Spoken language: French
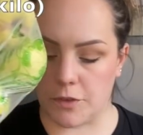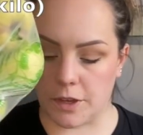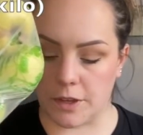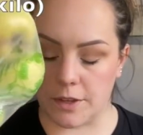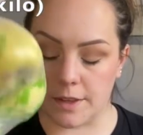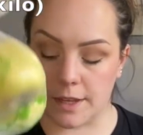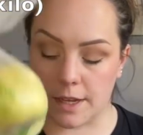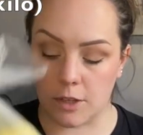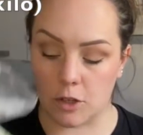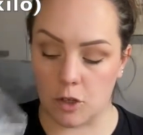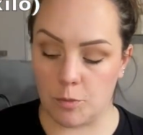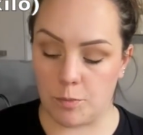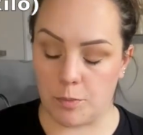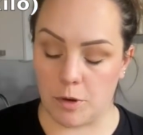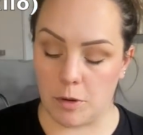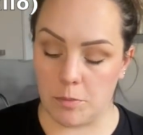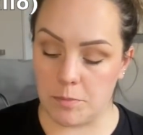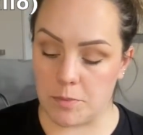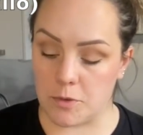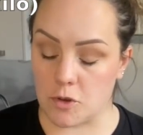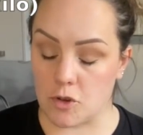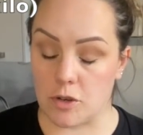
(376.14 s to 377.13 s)
une tarte aux
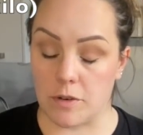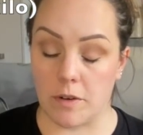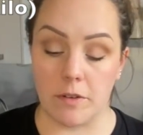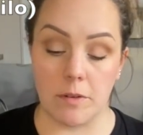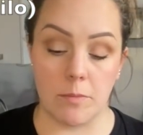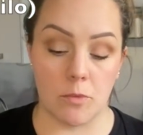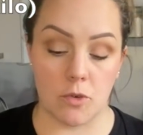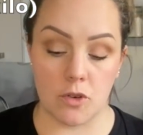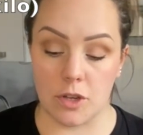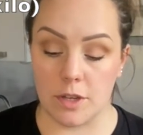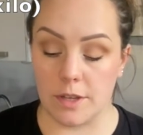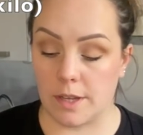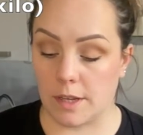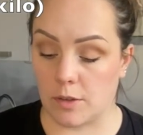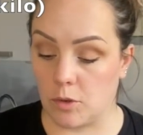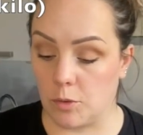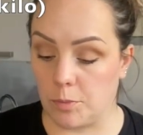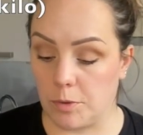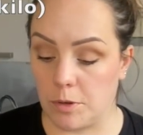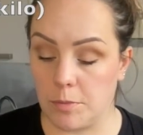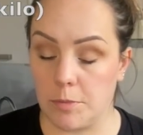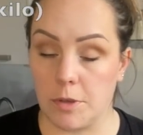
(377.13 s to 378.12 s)
pommes, parce que j'ai envie de manger une tarte aux
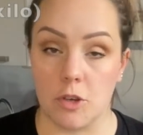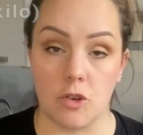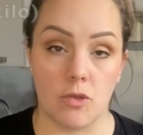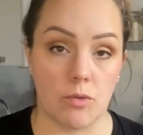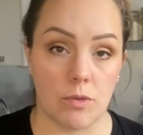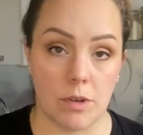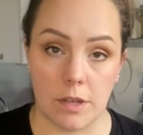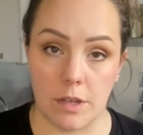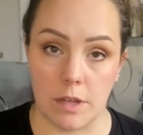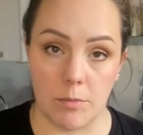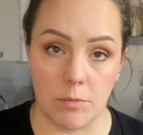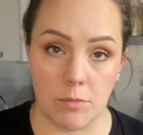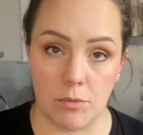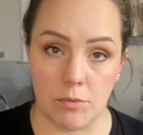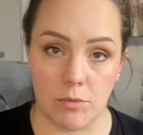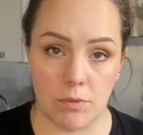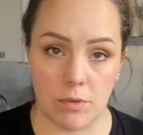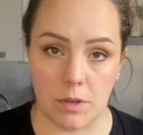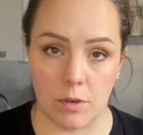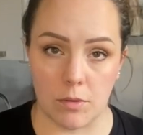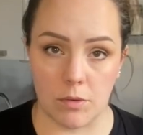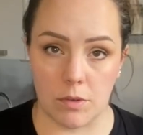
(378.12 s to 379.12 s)
pommes, et Chouquette aime beaucoup
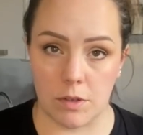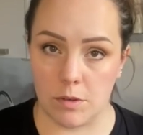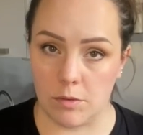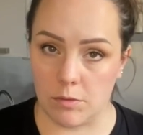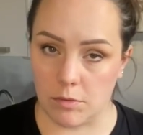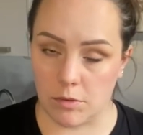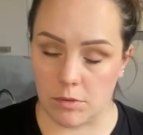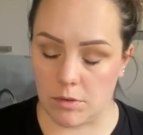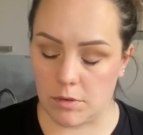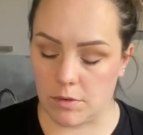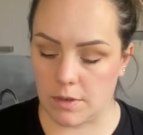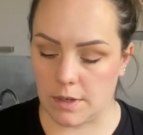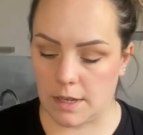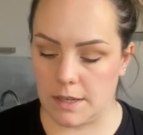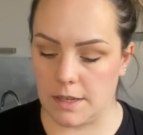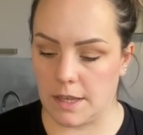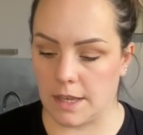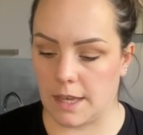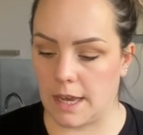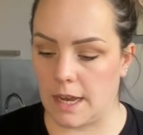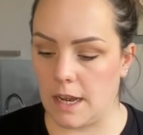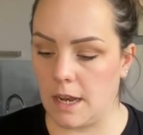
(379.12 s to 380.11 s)
ça aussi, donc ce sera
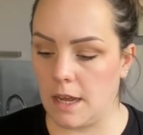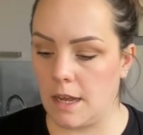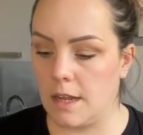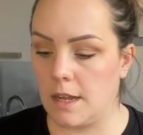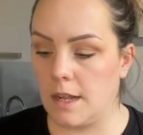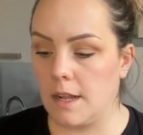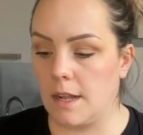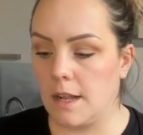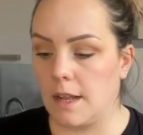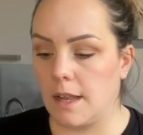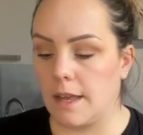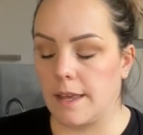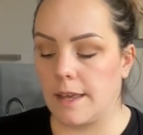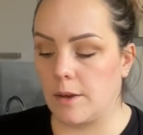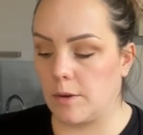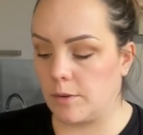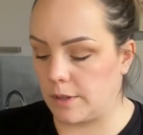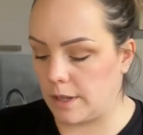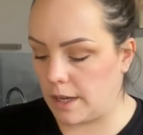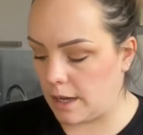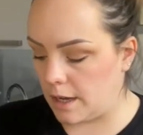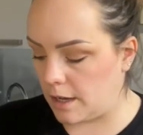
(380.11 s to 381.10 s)
nickel. Et
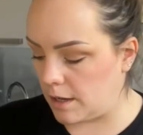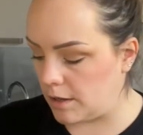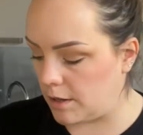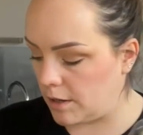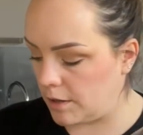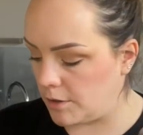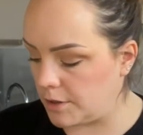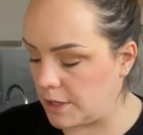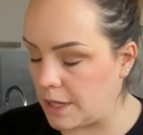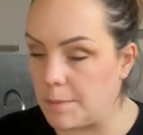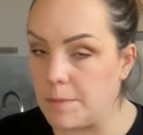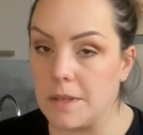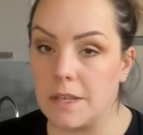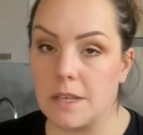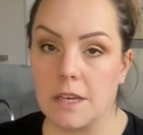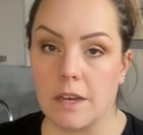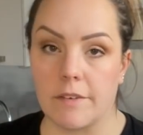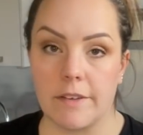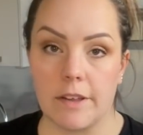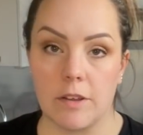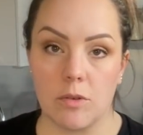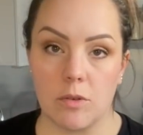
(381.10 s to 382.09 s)
on a une amie qui
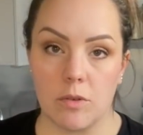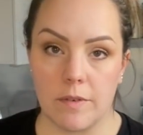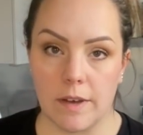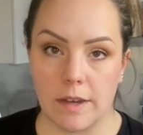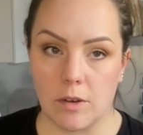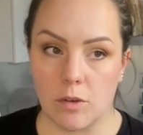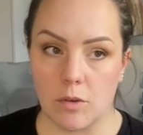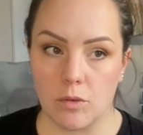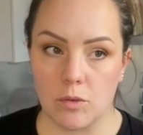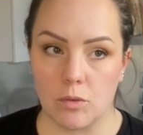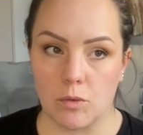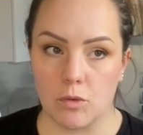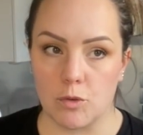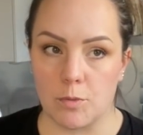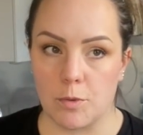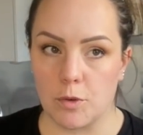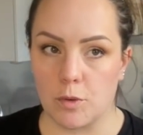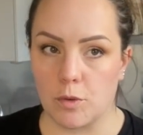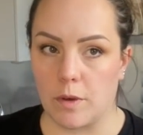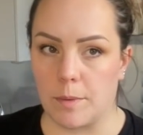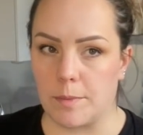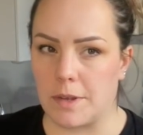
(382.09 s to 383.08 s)
revient de vacances, donc je
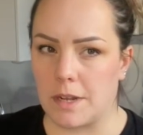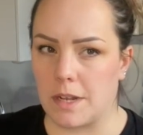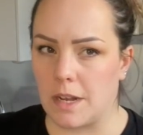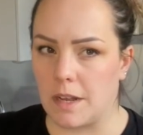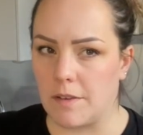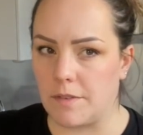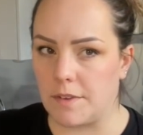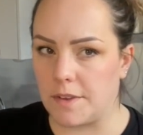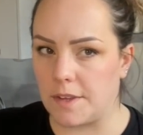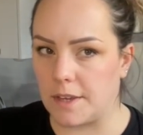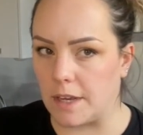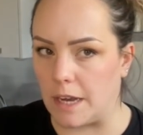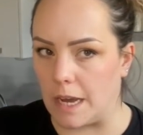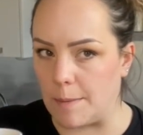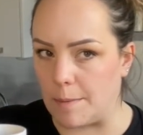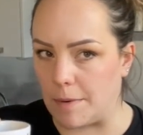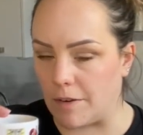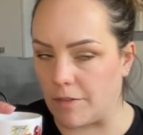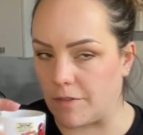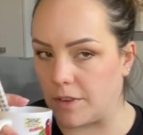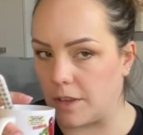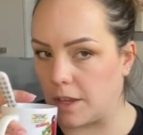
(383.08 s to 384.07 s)
pense qu'on va peut-être l'inviter quand même
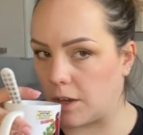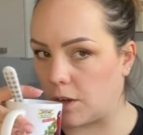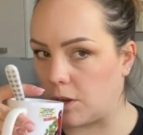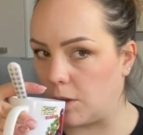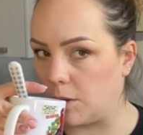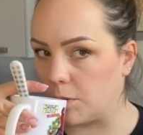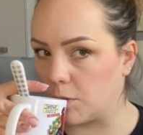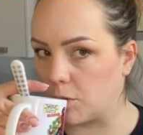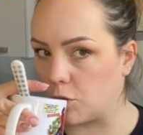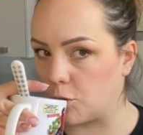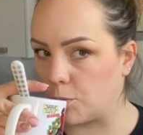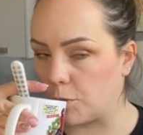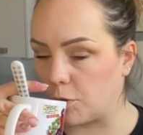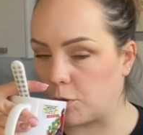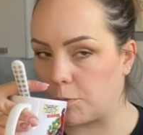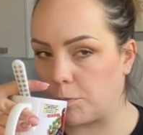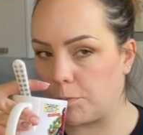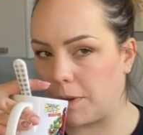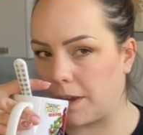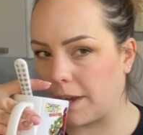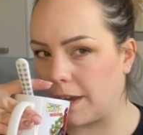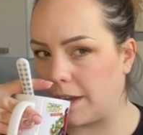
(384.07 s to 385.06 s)
à venir, parce que je pense
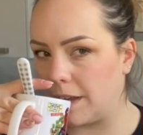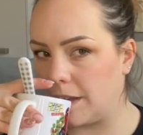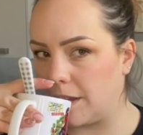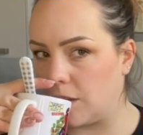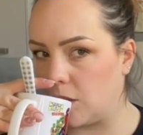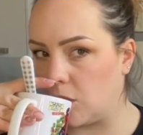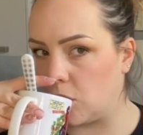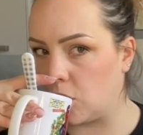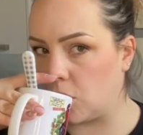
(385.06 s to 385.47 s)
pas qu'elle est